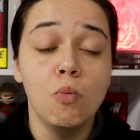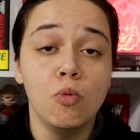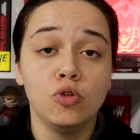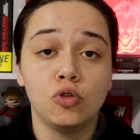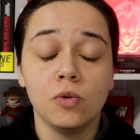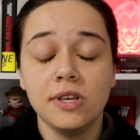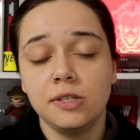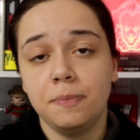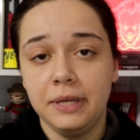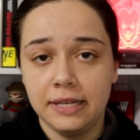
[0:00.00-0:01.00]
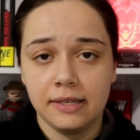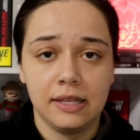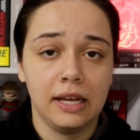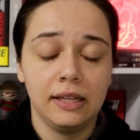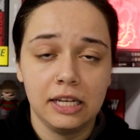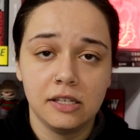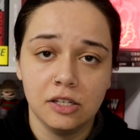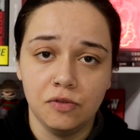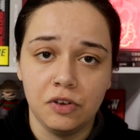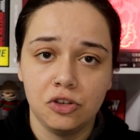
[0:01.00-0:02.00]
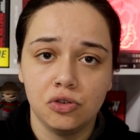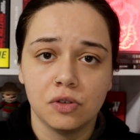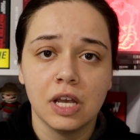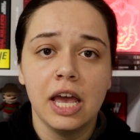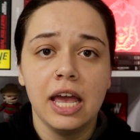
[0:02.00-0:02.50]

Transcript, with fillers: muito explícita nesses vídeos.